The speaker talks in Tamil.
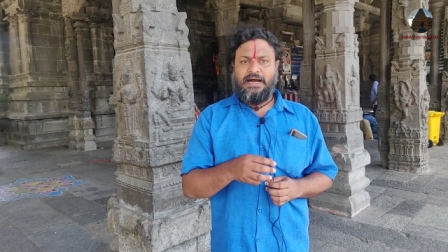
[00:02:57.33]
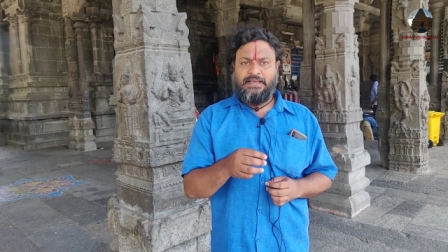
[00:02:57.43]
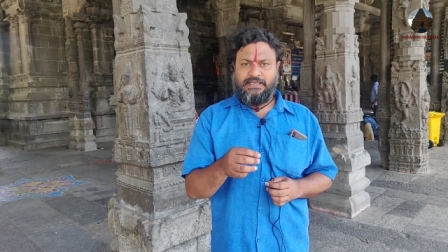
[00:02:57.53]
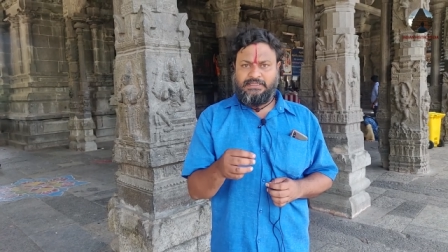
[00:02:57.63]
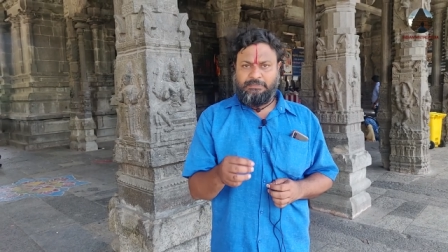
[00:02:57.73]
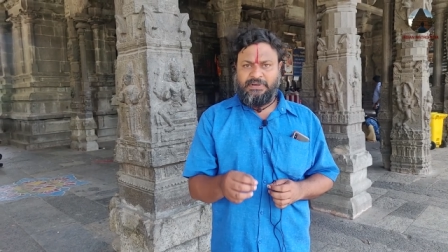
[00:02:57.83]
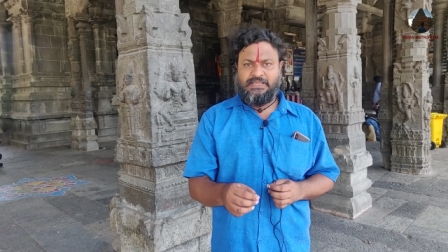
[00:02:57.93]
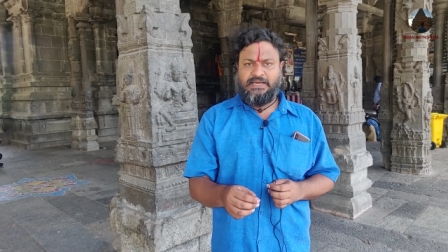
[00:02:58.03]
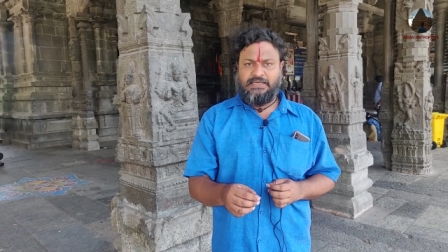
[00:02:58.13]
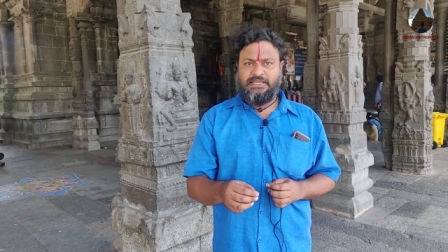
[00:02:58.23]
ஆயிரத்தி
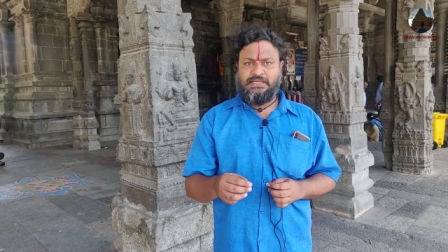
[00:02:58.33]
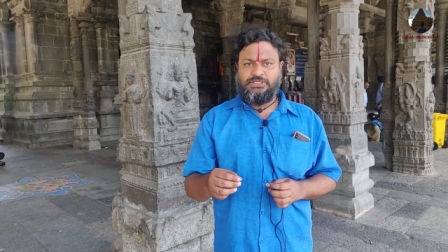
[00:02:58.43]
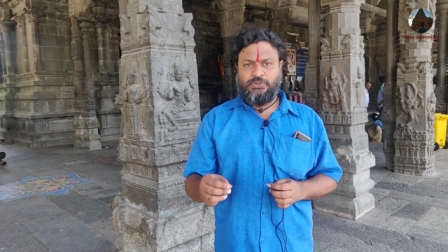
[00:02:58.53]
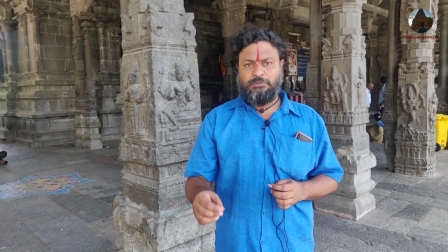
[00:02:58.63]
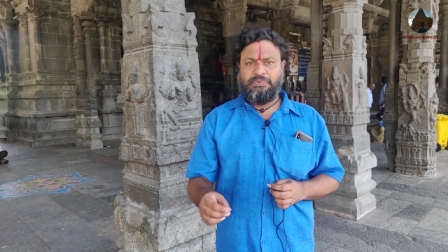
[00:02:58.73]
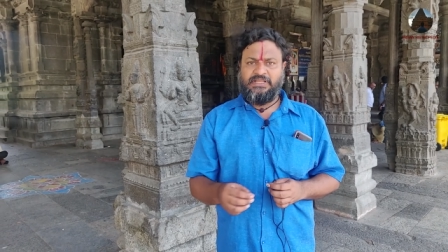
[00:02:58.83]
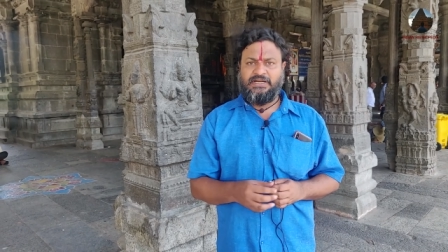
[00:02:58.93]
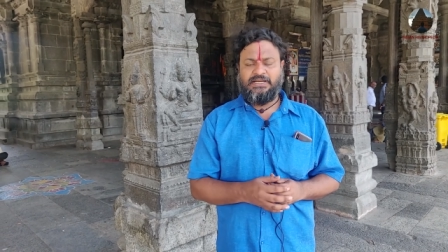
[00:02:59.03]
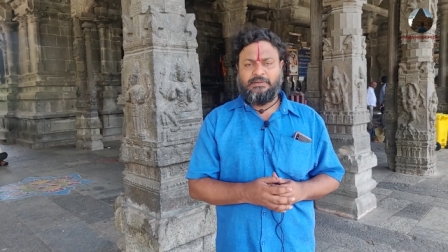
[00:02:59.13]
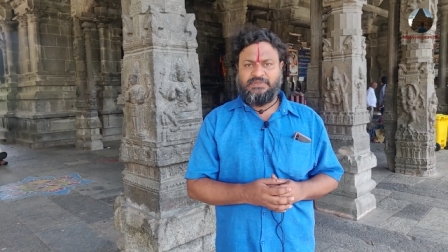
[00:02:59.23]
பதினெட்டுல ஜூன்
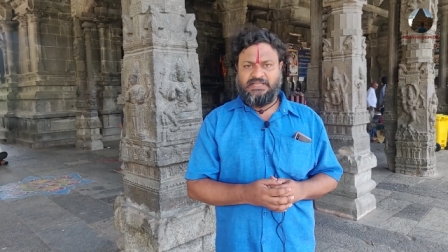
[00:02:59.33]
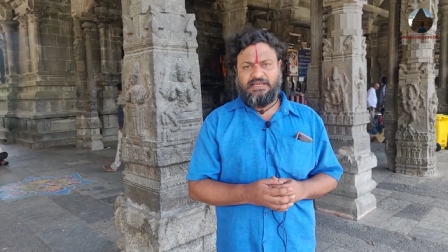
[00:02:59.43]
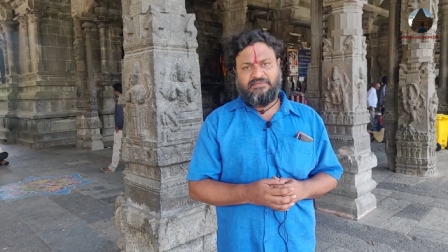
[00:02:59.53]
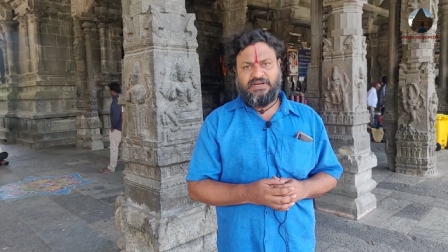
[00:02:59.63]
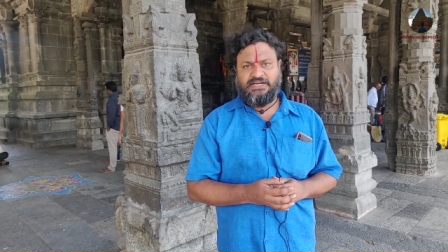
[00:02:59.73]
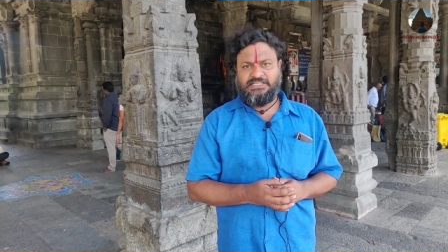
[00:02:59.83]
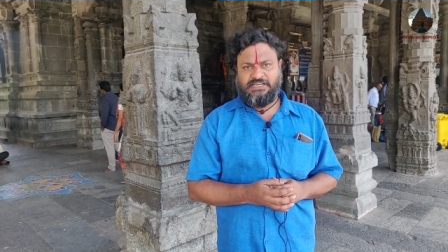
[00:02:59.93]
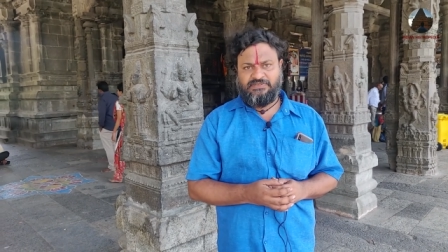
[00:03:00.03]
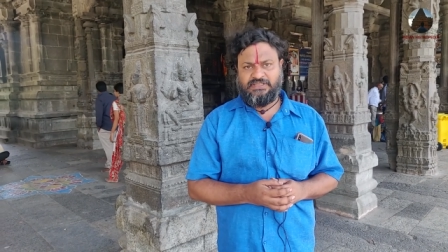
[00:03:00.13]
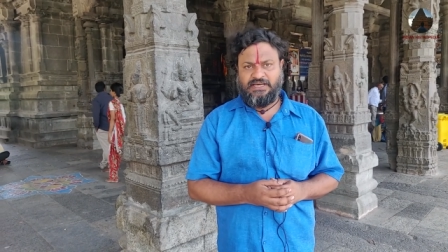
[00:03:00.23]
பதினெட்டாம் தேதி அவர்
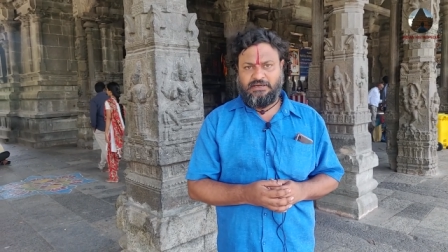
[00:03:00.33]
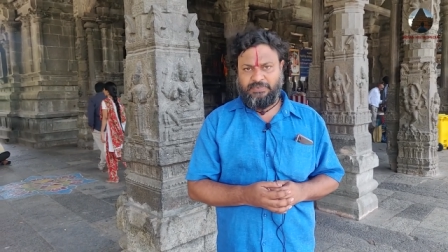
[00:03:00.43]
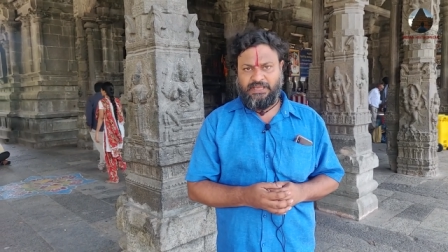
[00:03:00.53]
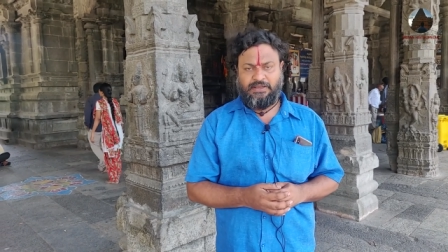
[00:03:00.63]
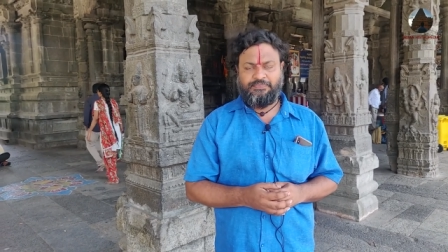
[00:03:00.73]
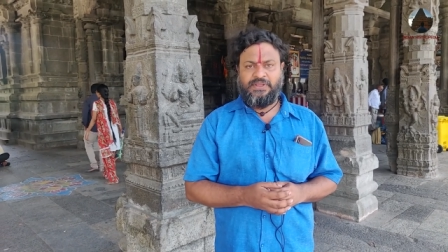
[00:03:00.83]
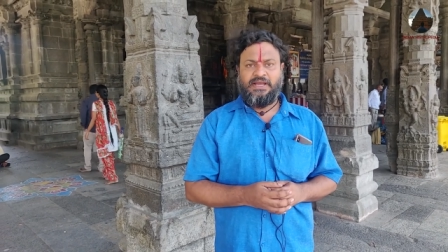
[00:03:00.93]
ஆட்சிக்கு வந்தார் அப்படின்னு